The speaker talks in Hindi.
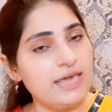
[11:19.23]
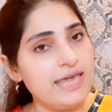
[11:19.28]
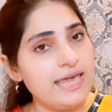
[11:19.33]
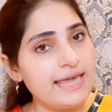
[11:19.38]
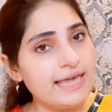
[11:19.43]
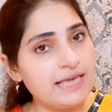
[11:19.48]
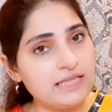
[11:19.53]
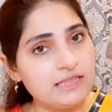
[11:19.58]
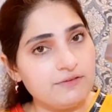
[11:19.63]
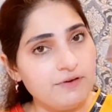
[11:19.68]

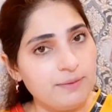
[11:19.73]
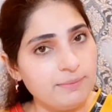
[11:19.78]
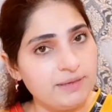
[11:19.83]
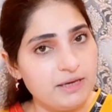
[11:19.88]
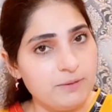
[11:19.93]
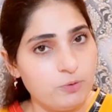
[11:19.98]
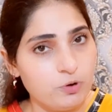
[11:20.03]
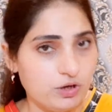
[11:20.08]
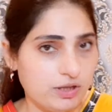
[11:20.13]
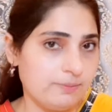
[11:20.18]
एक ही दफ़ा में यह
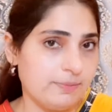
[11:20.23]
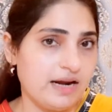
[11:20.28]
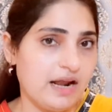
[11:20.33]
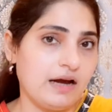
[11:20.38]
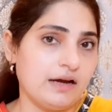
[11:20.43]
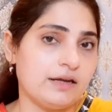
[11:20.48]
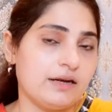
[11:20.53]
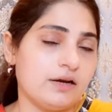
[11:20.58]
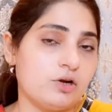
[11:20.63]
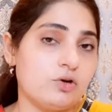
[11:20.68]
पाउडर बना
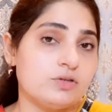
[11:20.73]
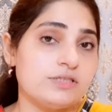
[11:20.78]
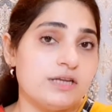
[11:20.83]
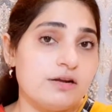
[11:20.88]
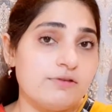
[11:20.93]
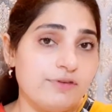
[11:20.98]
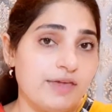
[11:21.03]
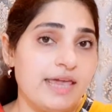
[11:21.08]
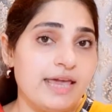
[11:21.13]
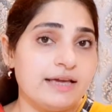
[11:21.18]
कर रख लो सिर्फ